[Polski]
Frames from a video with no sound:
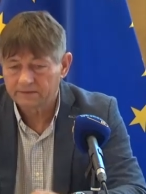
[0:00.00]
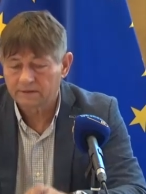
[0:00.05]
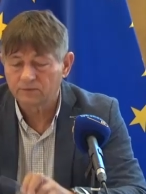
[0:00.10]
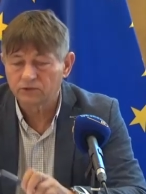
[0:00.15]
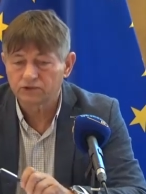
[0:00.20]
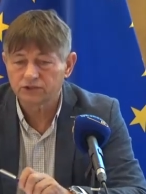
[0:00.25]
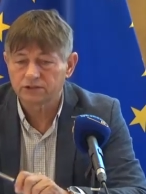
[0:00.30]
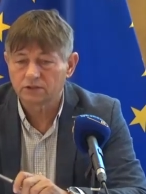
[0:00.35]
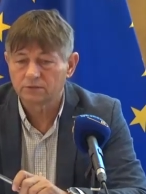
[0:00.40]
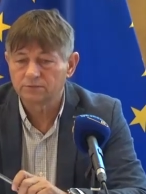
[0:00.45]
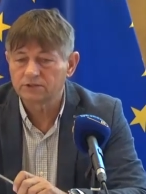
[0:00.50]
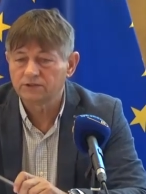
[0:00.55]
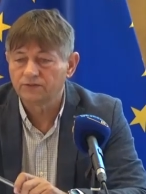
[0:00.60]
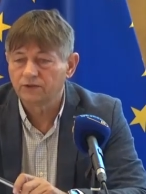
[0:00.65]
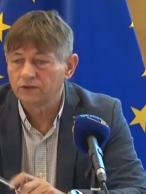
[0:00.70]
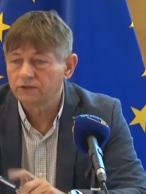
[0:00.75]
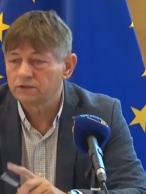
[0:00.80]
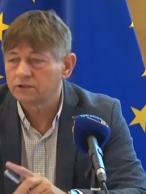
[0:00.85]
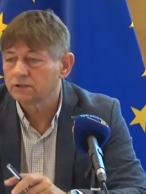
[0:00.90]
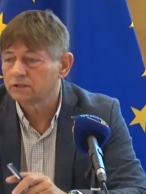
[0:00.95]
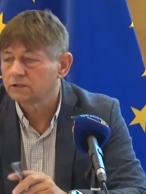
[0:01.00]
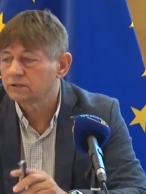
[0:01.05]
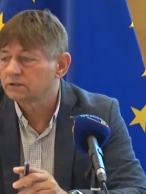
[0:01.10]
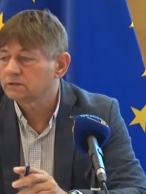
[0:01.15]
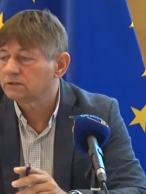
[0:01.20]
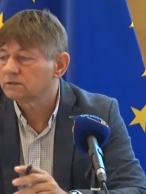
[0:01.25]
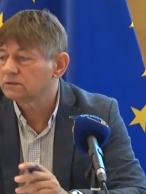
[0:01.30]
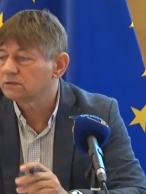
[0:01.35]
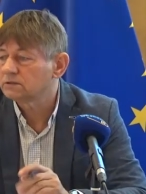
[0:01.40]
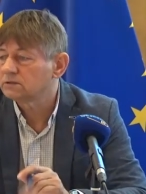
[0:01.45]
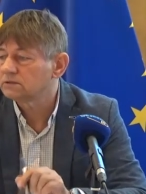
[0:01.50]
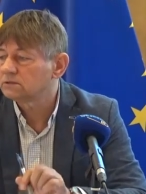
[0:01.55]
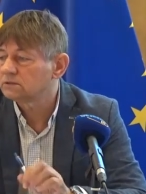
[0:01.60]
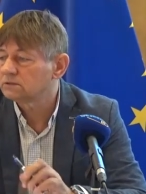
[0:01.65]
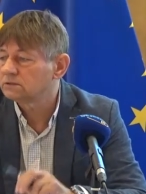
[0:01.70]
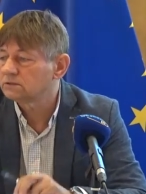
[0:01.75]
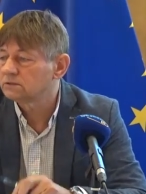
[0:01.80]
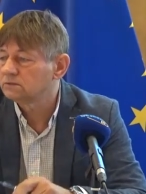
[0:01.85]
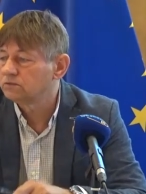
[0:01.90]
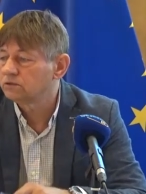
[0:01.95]
co może zrobić wójt,
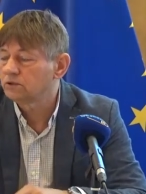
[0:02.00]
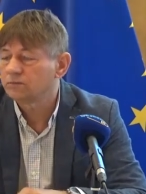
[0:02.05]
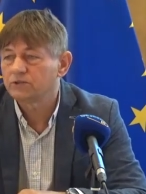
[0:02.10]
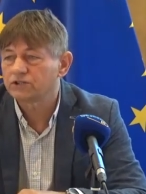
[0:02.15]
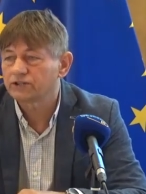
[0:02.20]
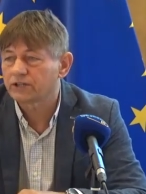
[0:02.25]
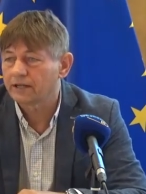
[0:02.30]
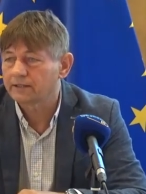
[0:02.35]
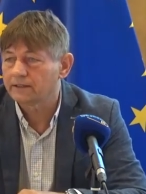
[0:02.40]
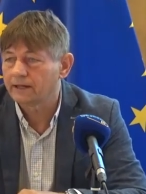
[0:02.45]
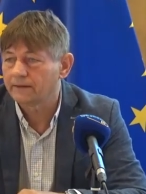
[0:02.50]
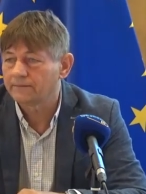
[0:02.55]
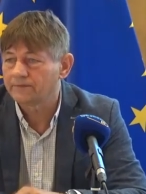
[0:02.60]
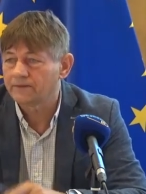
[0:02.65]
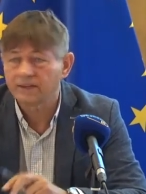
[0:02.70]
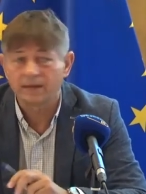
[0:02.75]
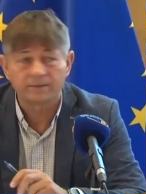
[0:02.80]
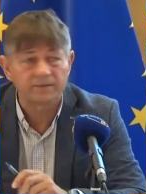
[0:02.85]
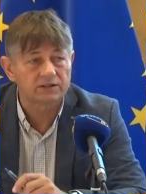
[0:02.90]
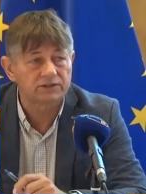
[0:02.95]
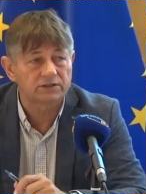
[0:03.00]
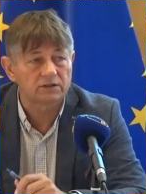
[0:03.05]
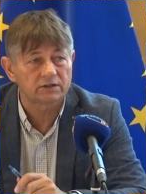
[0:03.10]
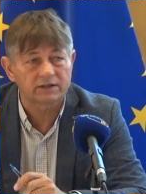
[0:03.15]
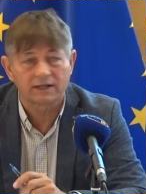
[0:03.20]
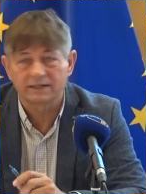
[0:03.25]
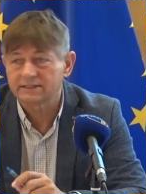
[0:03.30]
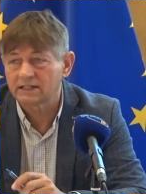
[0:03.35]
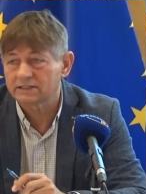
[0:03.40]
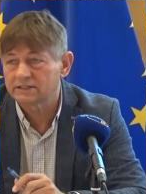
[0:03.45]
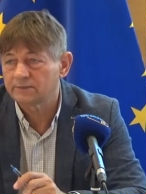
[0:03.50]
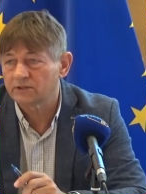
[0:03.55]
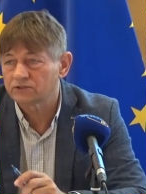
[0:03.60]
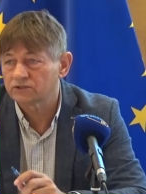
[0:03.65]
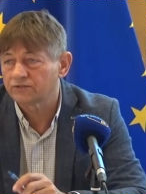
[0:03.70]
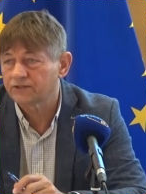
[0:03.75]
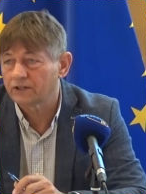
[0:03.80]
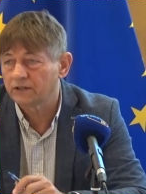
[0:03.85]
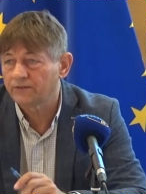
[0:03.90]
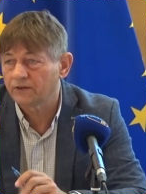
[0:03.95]
y, burmistrz, rada? W temacie lokalizacji masz
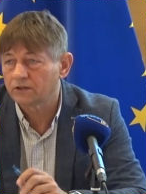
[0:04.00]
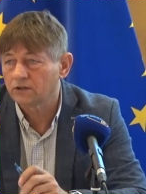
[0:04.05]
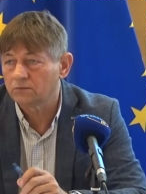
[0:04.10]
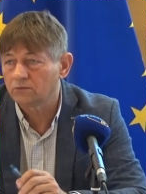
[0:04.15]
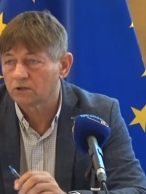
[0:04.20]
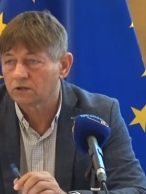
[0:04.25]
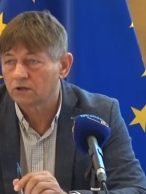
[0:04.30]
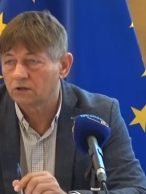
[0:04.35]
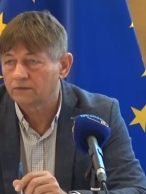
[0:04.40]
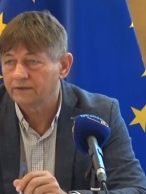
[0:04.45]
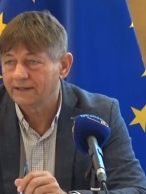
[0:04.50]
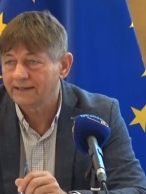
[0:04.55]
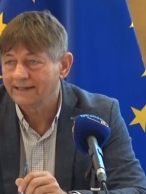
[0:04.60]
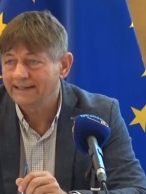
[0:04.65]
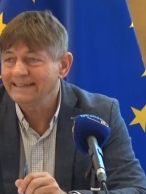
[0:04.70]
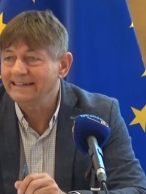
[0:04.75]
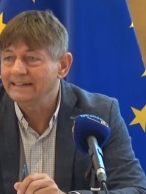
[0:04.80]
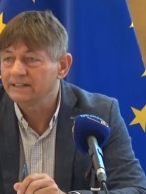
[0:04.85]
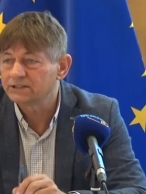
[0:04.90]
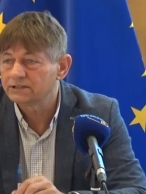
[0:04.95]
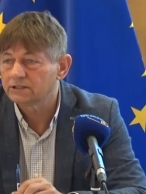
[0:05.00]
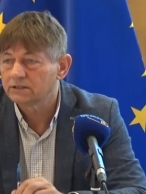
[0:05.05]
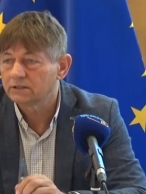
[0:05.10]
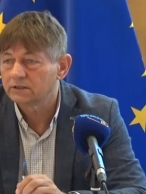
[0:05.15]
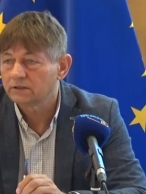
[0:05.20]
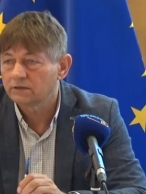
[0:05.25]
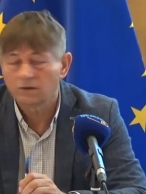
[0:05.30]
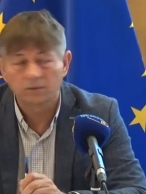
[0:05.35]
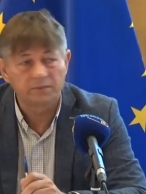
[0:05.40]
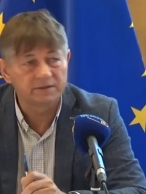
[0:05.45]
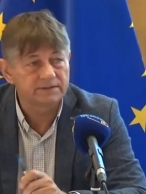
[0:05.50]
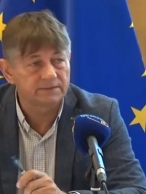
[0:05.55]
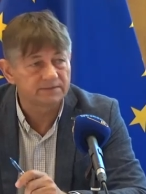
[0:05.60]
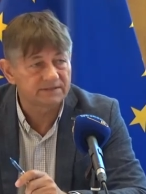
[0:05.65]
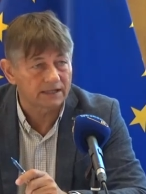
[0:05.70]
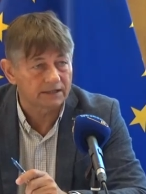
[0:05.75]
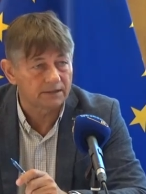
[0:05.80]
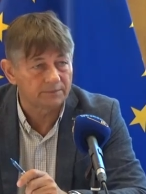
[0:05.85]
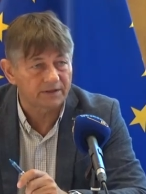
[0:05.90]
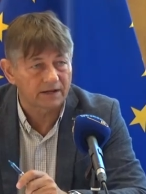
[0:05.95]
to w telefonii komórkowej? Nic w obecnym
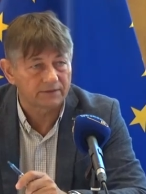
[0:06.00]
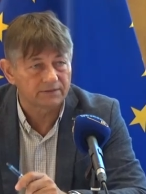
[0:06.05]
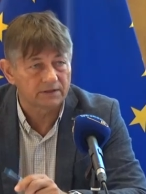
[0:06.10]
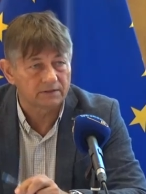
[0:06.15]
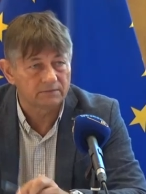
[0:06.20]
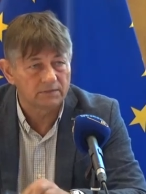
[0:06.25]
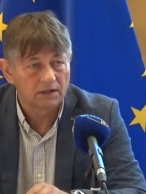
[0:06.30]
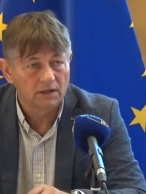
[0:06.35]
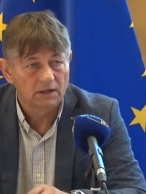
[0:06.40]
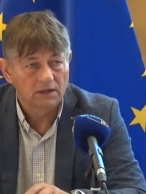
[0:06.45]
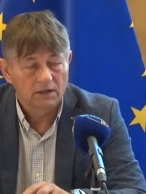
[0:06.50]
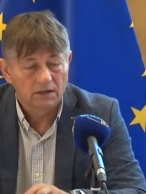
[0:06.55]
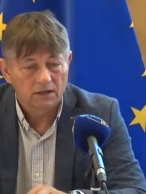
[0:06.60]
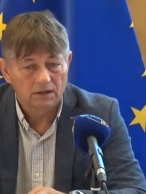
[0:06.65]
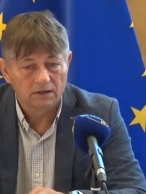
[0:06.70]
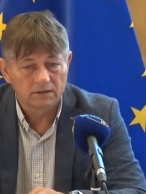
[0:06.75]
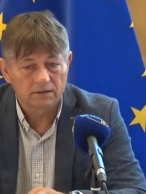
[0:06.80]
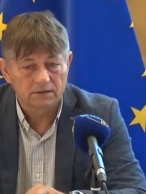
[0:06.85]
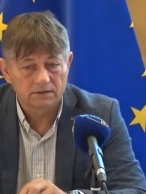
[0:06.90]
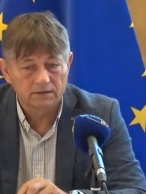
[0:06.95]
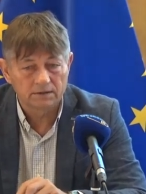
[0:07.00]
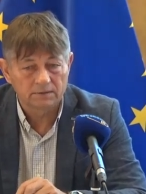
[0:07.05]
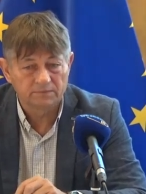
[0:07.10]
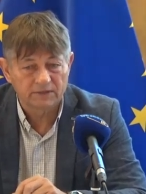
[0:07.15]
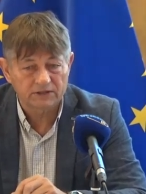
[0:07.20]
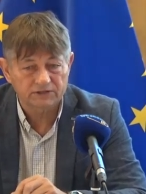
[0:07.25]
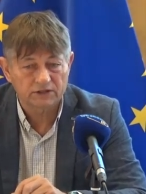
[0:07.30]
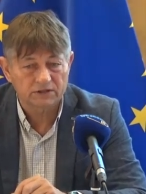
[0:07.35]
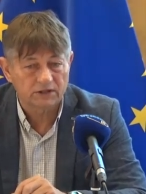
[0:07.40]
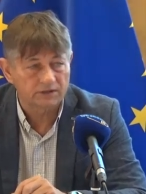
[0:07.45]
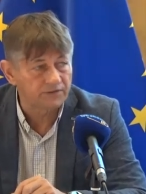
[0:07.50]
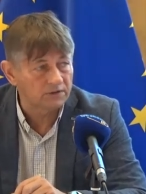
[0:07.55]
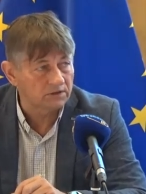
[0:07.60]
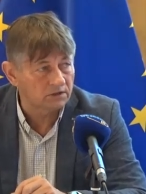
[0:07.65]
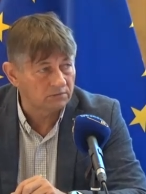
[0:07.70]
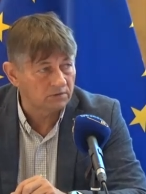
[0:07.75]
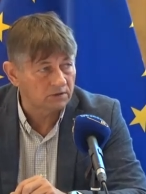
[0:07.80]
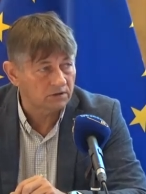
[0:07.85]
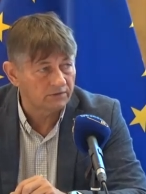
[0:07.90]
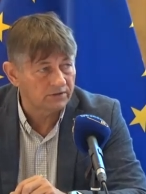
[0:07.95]
stanie prawnym. Y, masz to w telefonii
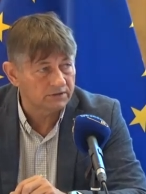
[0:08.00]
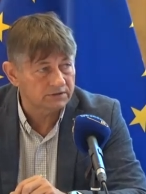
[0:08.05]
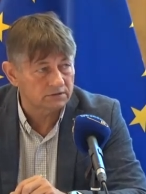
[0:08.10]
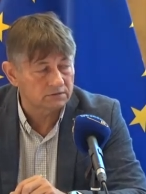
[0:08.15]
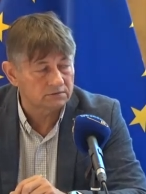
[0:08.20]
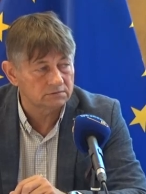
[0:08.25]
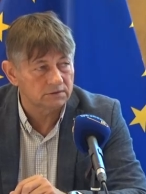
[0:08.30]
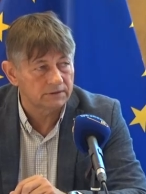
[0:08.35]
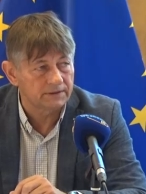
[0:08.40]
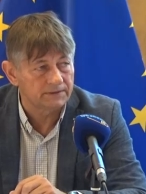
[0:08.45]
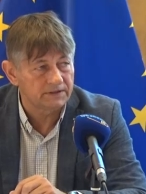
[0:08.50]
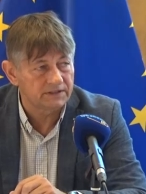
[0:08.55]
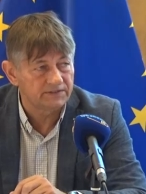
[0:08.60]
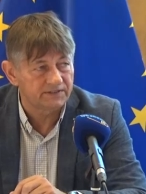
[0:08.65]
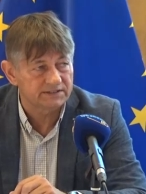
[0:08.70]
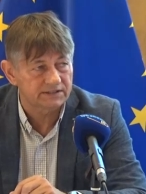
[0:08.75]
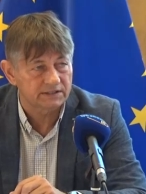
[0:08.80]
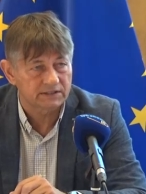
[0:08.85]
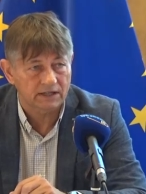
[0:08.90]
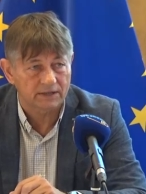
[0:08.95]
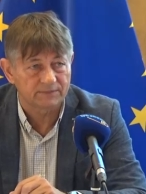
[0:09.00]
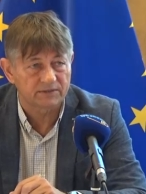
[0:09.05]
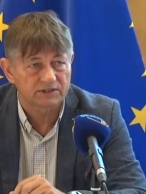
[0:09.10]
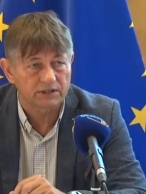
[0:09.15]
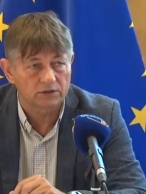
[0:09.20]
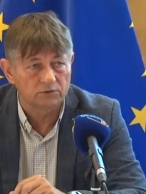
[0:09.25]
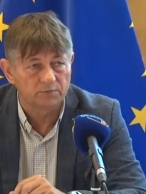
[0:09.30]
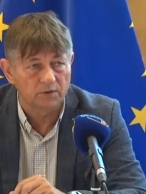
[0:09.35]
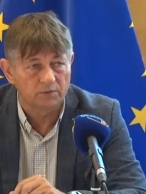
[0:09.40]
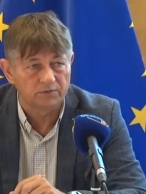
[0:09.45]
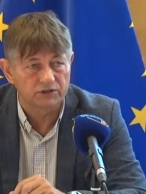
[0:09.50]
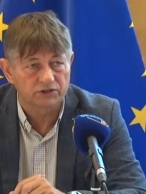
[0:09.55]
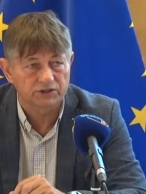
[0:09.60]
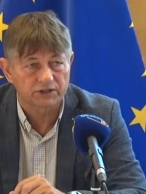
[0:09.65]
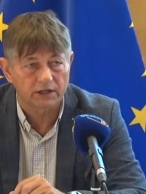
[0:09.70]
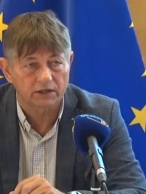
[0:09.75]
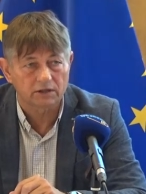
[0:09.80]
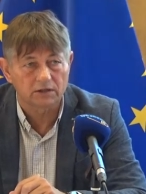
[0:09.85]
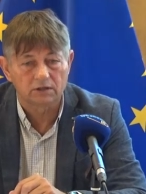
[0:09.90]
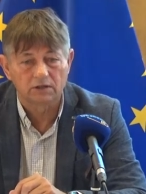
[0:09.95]
komórkowej, są inwestycjami celu
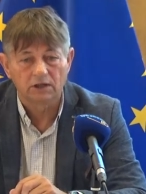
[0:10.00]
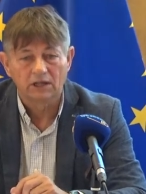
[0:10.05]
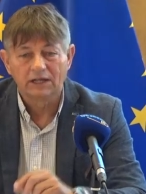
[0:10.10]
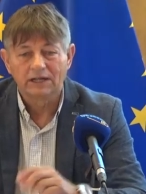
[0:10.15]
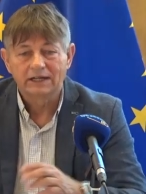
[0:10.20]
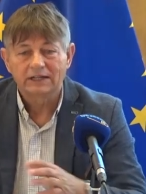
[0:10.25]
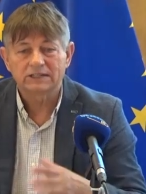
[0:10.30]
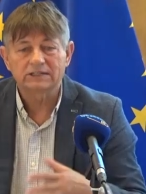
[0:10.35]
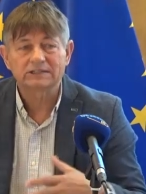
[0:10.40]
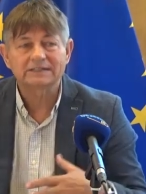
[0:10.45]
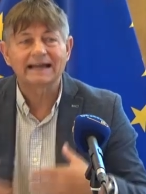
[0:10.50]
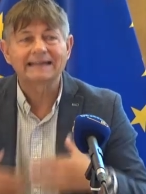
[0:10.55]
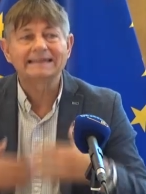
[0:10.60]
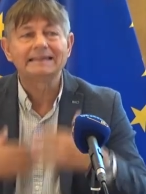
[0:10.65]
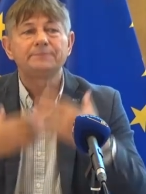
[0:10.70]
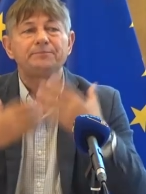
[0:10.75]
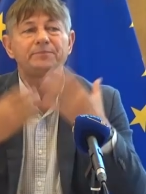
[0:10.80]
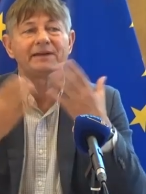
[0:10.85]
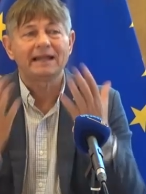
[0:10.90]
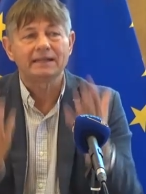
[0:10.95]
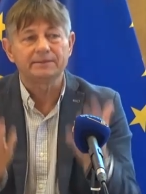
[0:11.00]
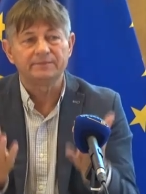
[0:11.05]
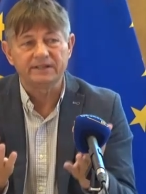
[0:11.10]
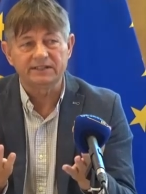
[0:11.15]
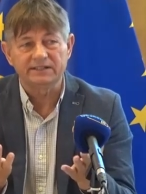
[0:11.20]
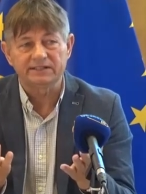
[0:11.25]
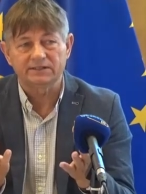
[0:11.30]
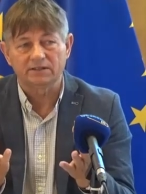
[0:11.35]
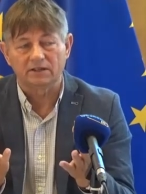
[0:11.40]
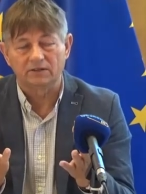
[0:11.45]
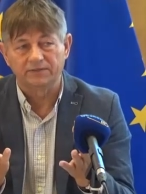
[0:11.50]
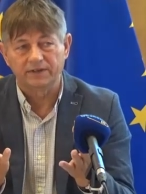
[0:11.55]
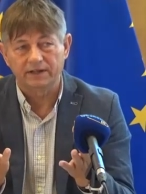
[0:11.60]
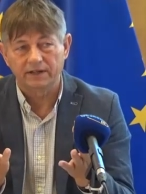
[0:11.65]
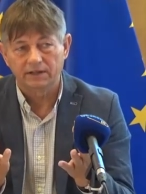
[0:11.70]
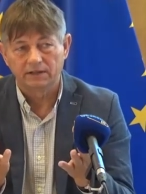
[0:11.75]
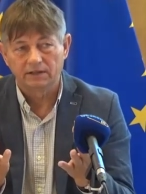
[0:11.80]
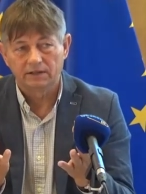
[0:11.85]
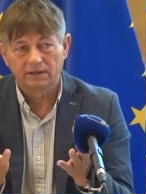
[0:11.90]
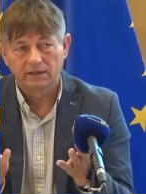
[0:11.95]
publicznego. Żaden plan
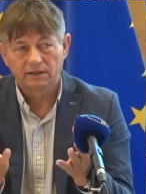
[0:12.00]
miejscowy